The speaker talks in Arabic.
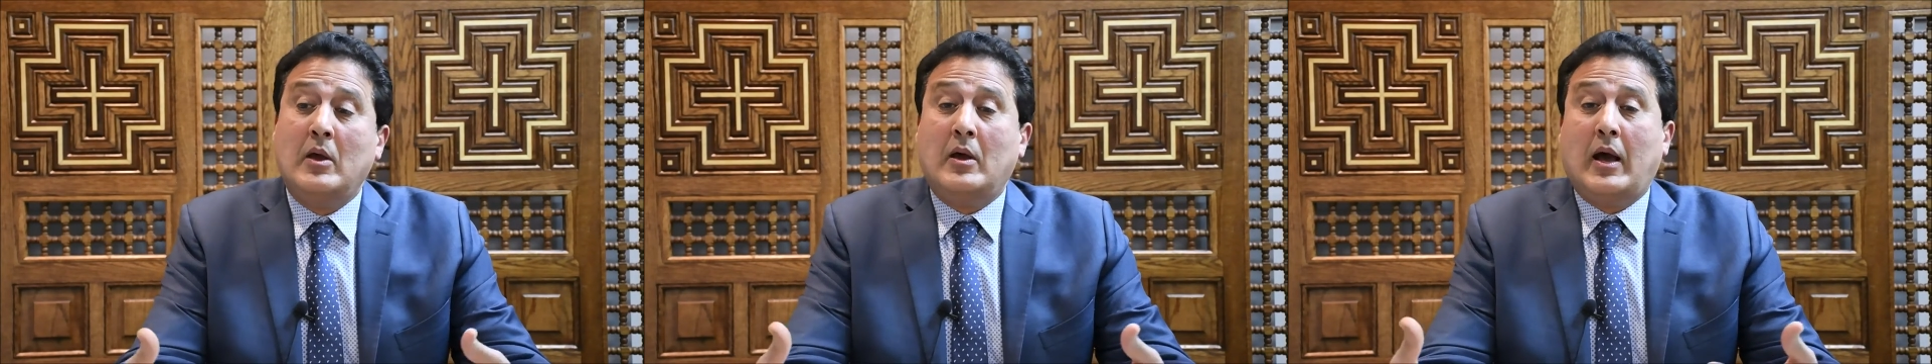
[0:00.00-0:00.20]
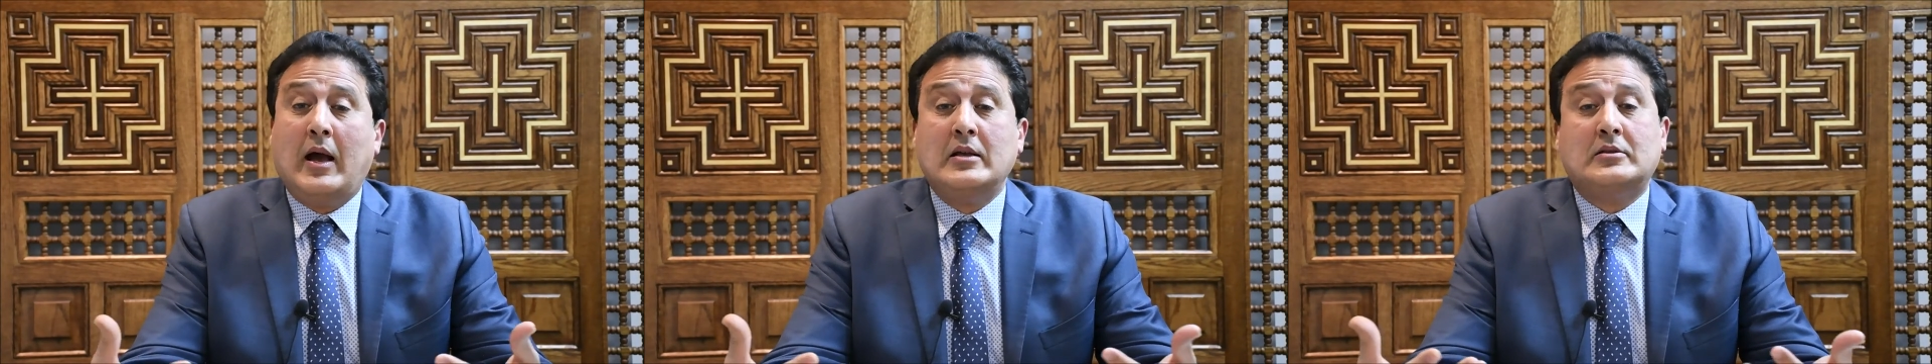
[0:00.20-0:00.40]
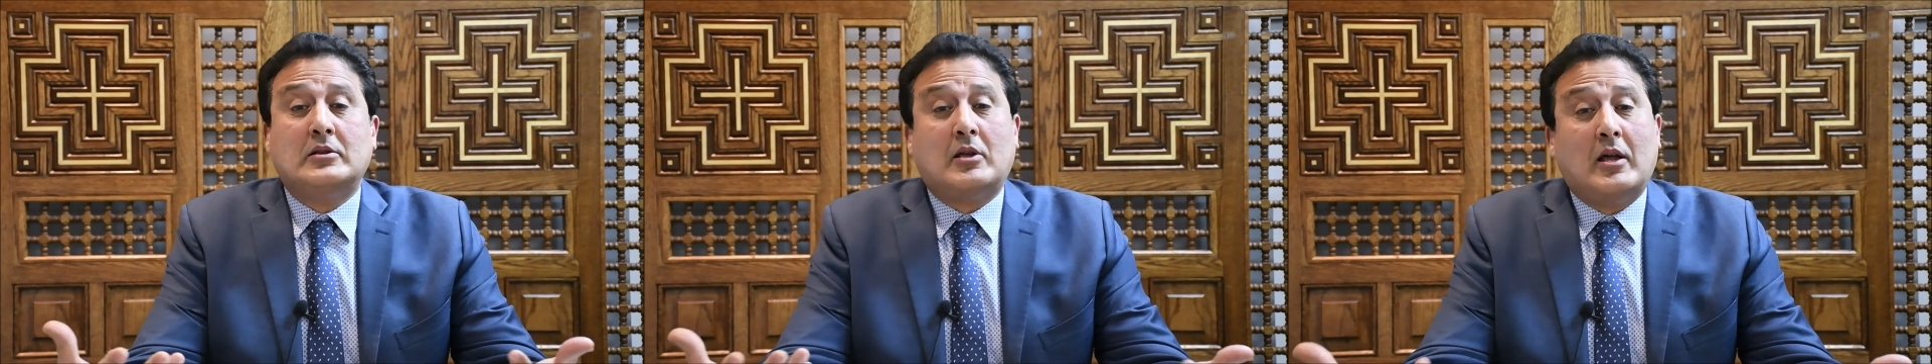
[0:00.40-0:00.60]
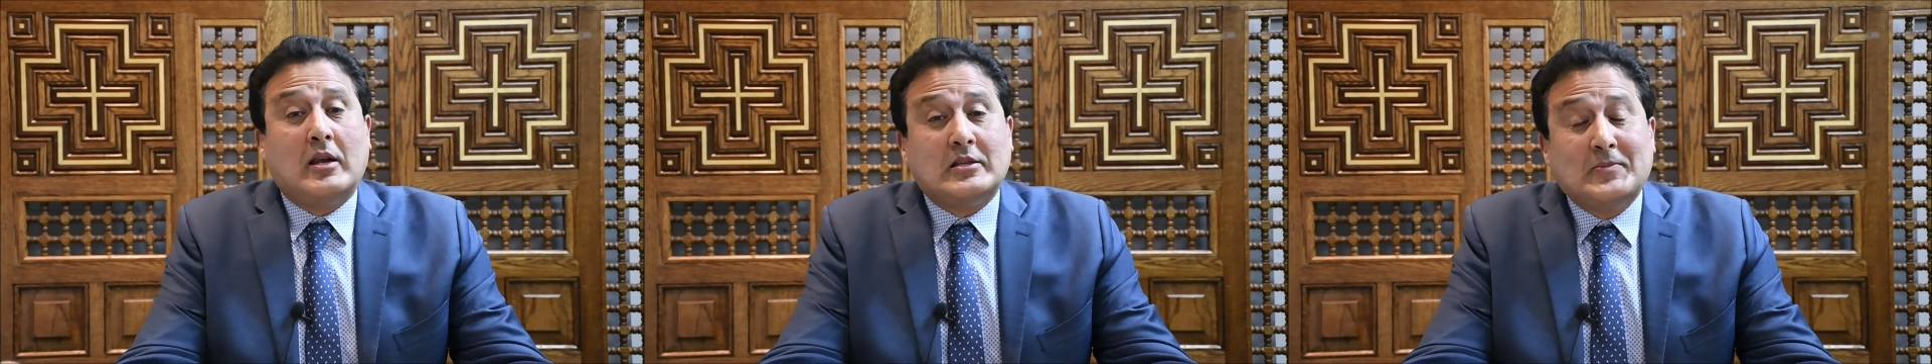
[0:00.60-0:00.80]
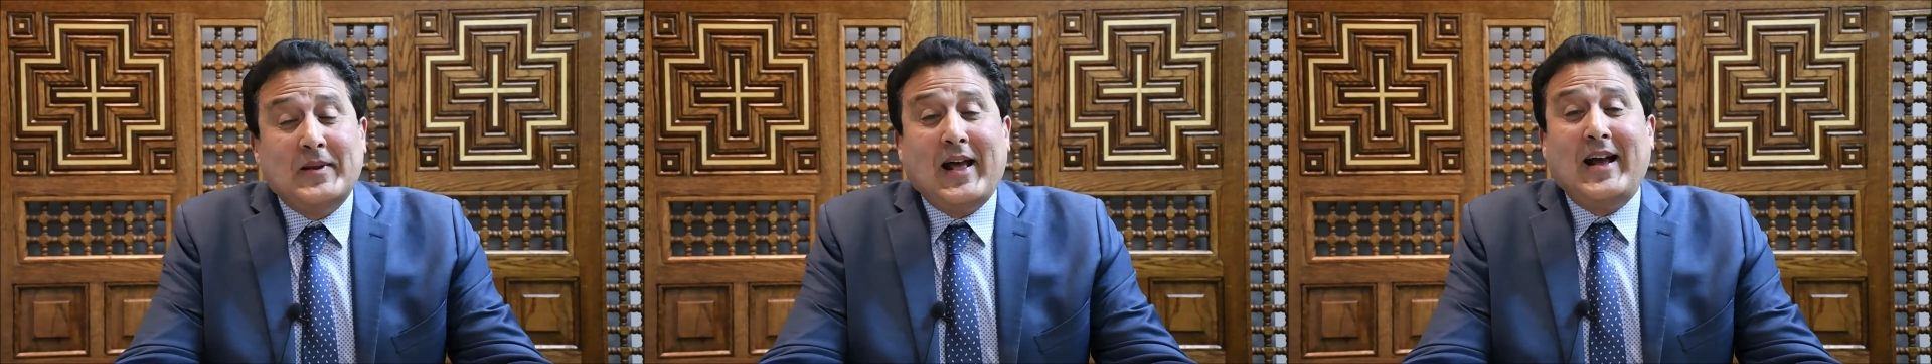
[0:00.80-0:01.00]
عايز
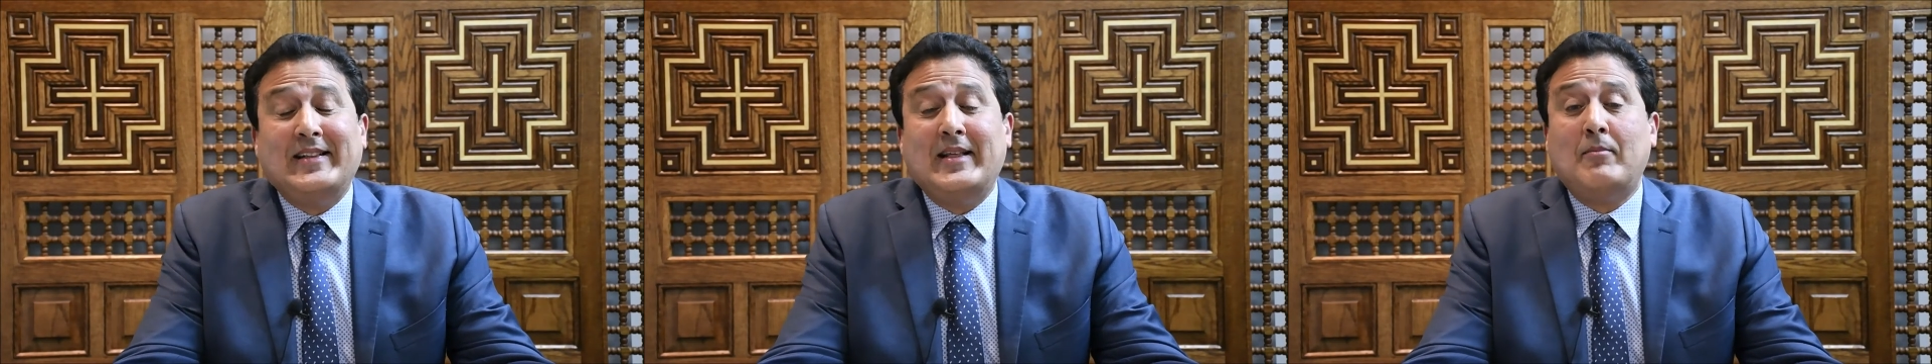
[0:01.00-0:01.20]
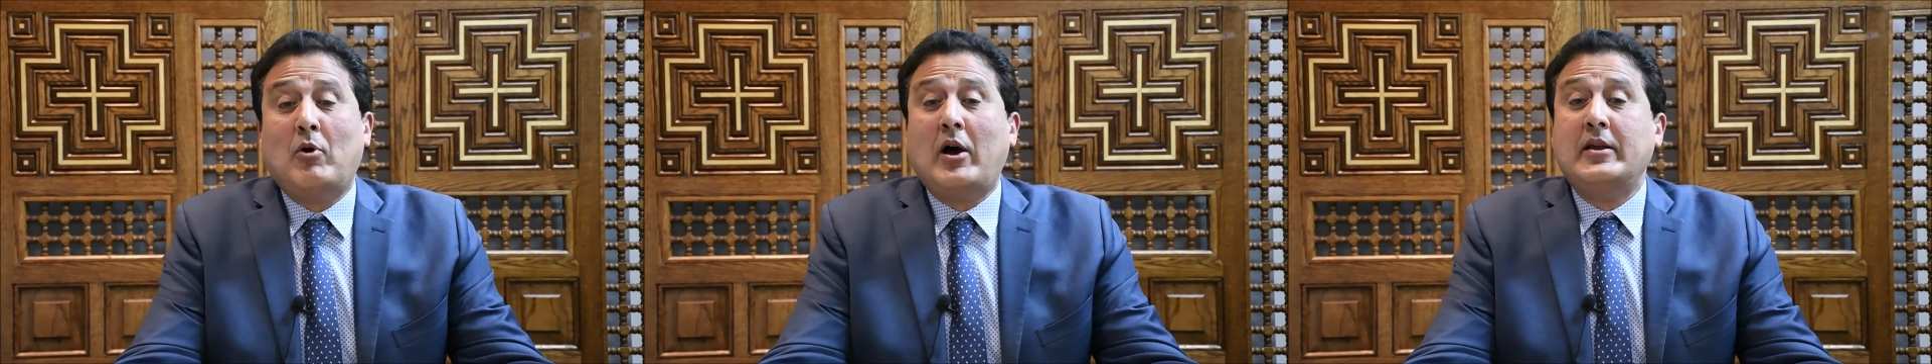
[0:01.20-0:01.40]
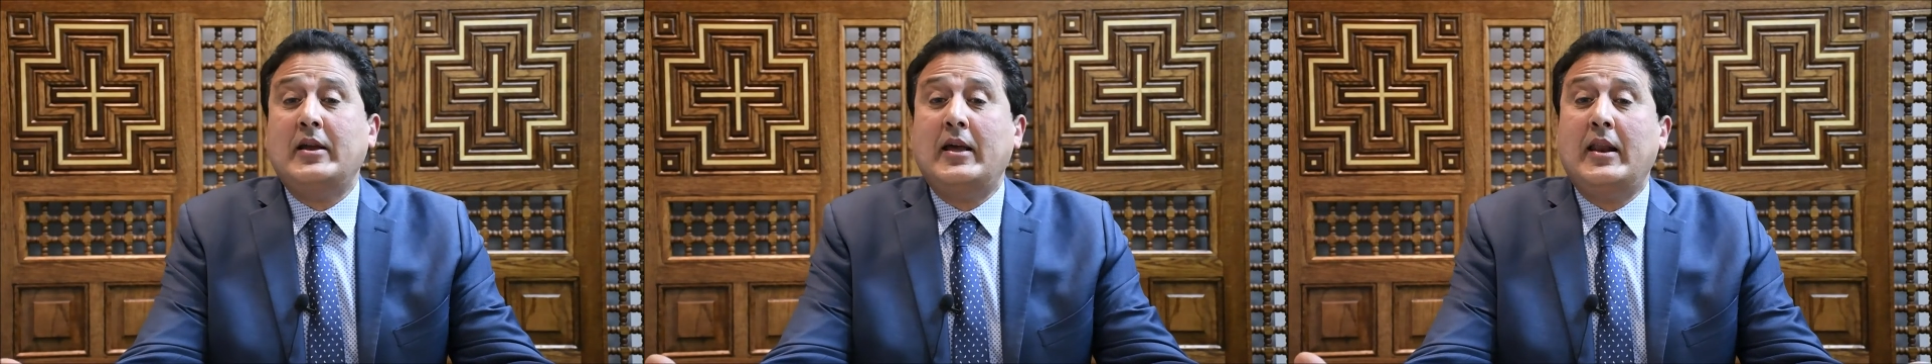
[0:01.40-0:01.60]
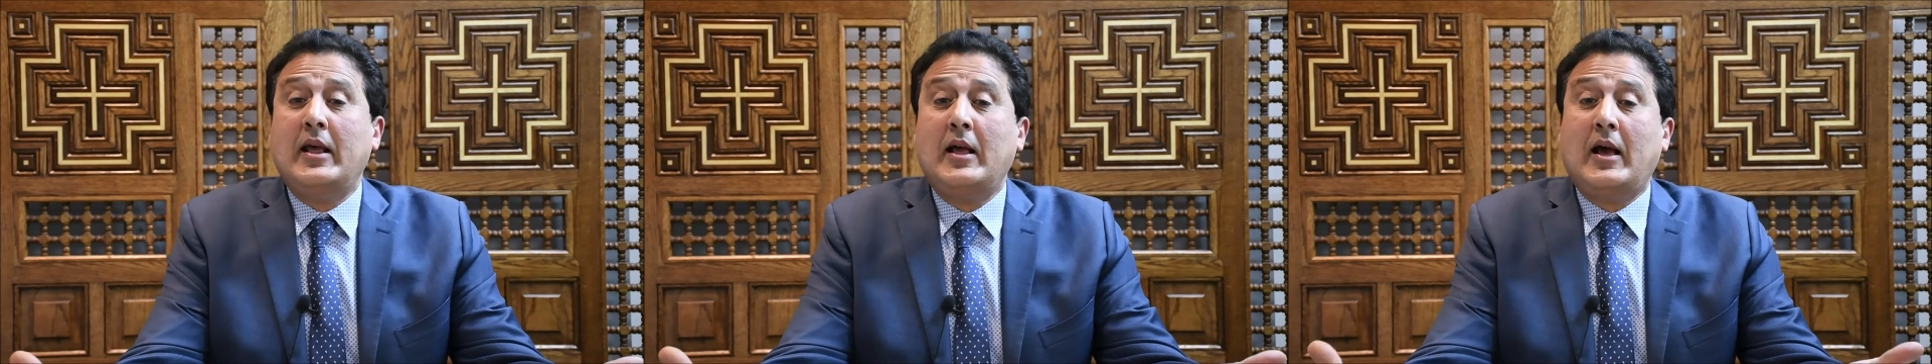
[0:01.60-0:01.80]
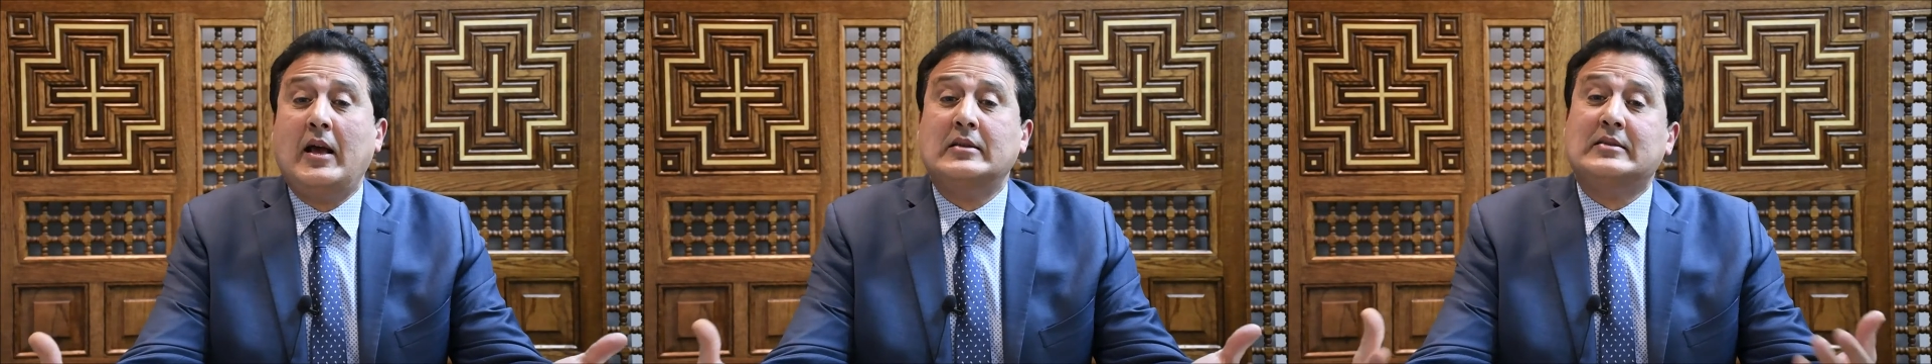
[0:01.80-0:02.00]
تتخلص من عاده معينه
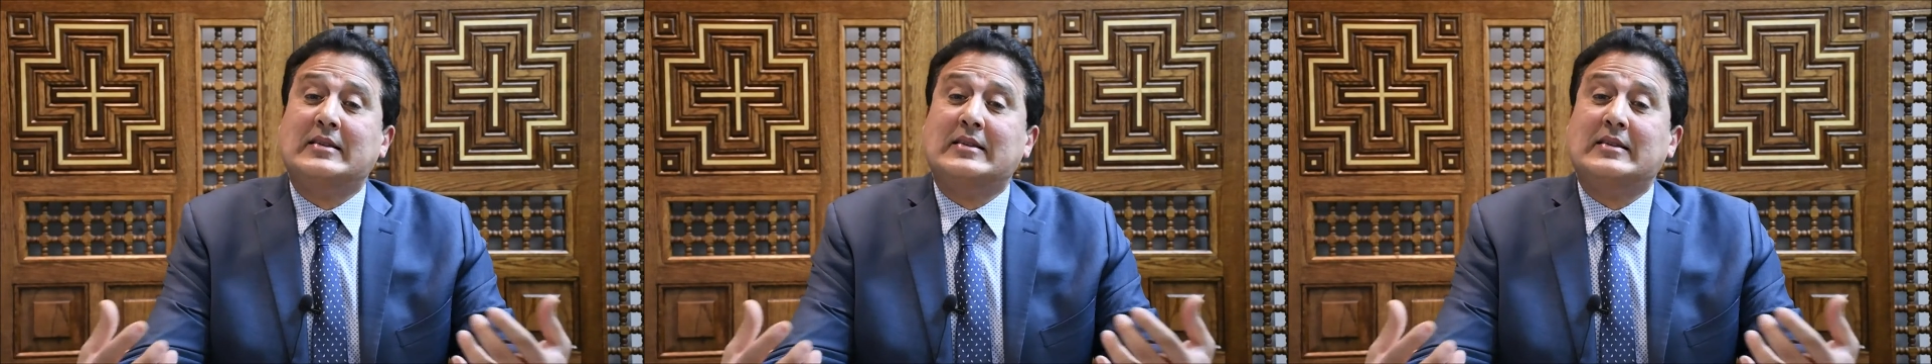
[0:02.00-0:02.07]
عايز